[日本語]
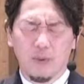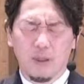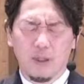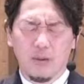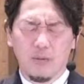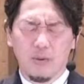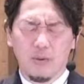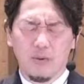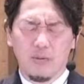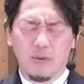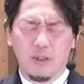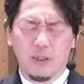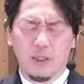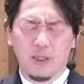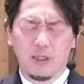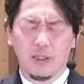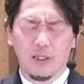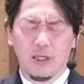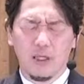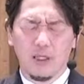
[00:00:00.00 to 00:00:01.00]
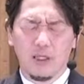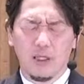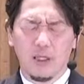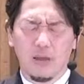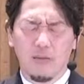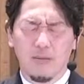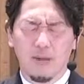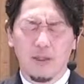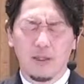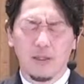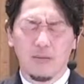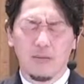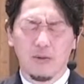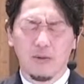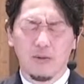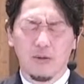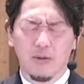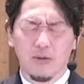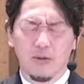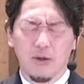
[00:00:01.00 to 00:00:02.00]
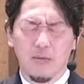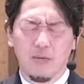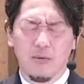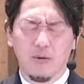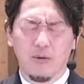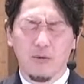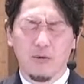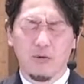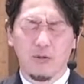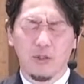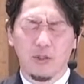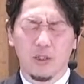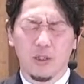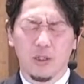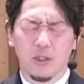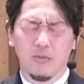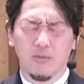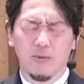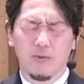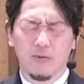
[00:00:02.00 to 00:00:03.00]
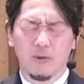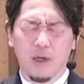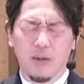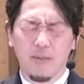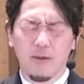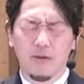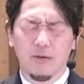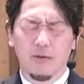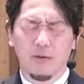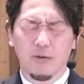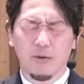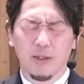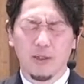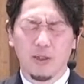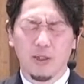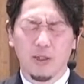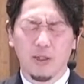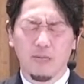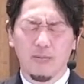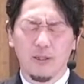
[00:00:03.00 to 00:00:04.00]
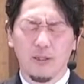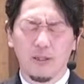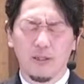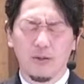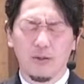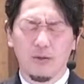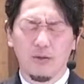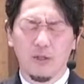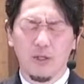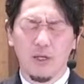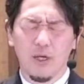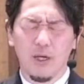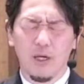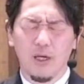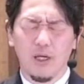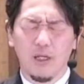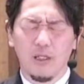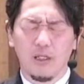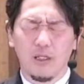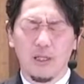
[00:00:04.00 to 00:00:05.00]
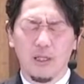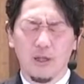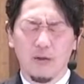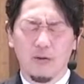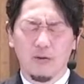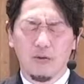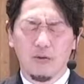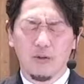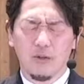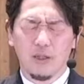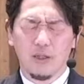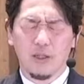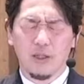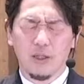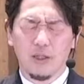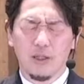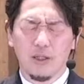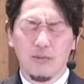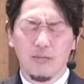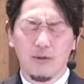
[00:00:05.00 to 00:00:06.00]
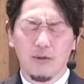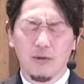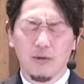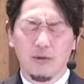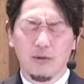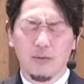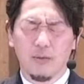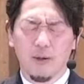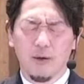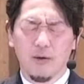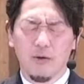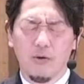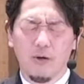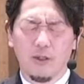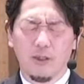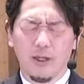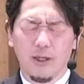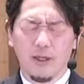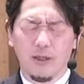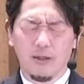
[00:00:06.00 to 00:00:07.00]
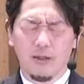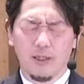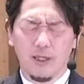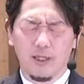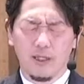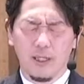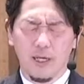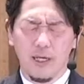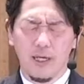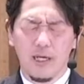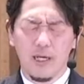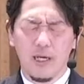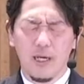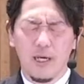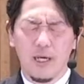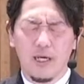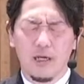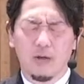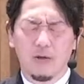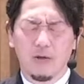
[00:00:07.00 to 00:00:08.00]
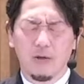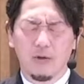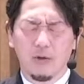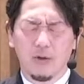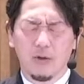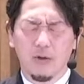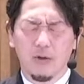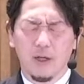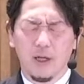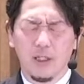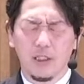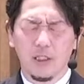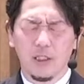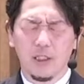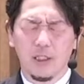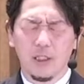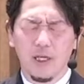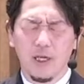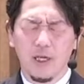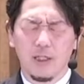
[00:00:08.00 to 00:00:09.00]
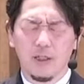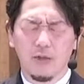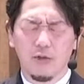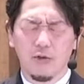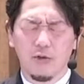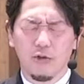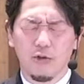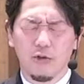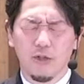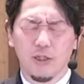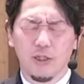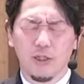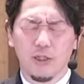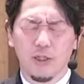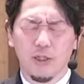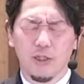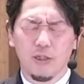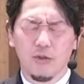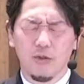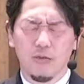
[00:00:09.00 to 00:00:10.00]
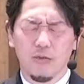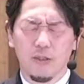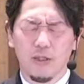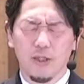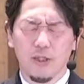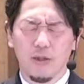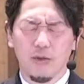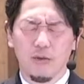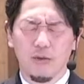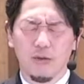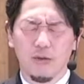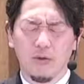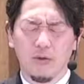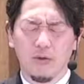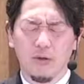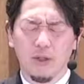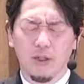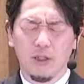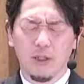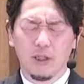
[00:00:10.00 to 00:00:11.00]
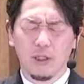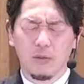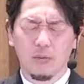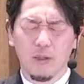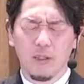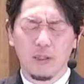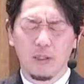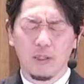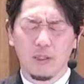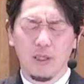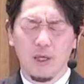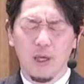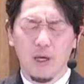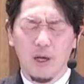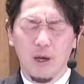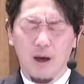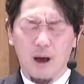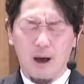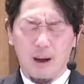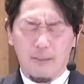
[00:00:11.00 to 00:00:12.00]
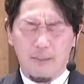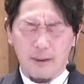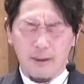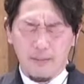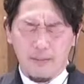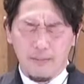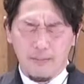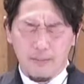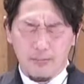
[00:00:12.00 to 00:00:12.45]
学びをまたさらに皆様それぞれも個人的にも深めることができますように精霊を送ってくださり御言葉をお与えくださいこの時を感謝して愛する主イエスキリストの皆によってお祈りいたしますアーメンあ